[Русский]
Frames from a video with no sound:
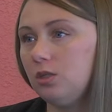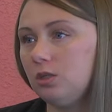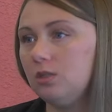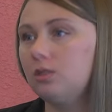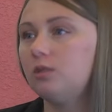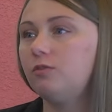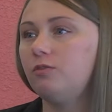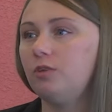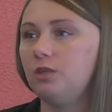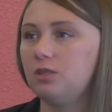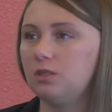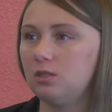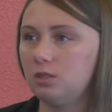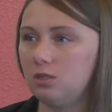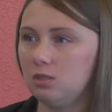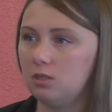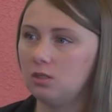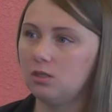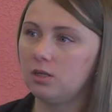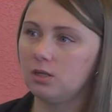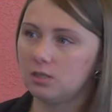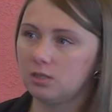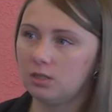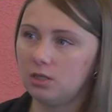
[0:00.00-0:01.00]
интерфейса
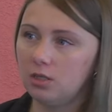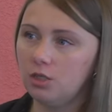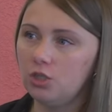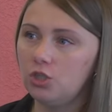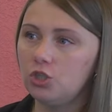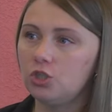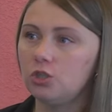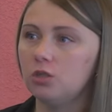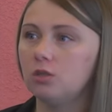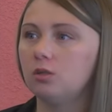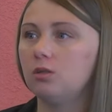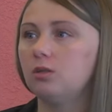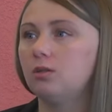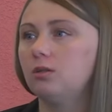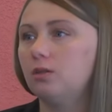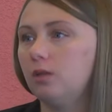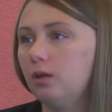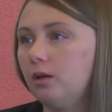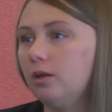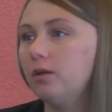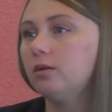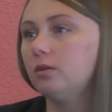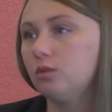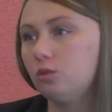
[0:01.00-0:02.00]
языка Scratch э,
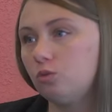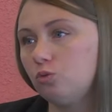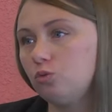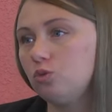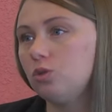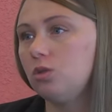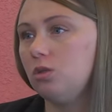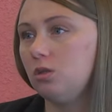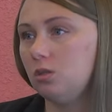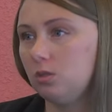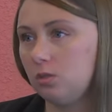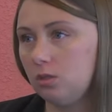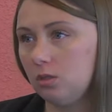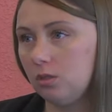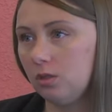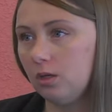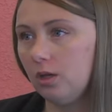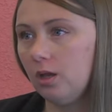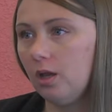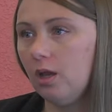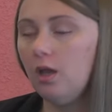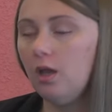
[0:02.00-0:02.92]
на русский язык,